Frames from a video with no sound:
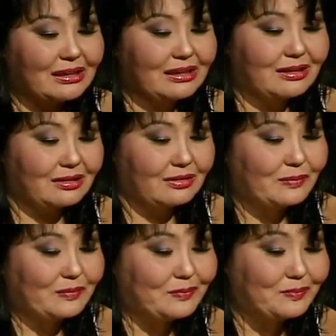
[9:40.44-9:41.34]
у вас
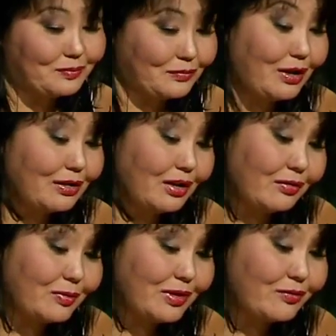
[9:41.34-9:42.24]
есть его? Э, да,
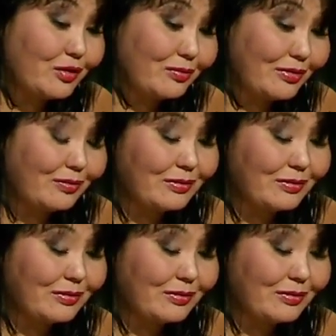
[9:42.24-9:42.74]
да, у вы,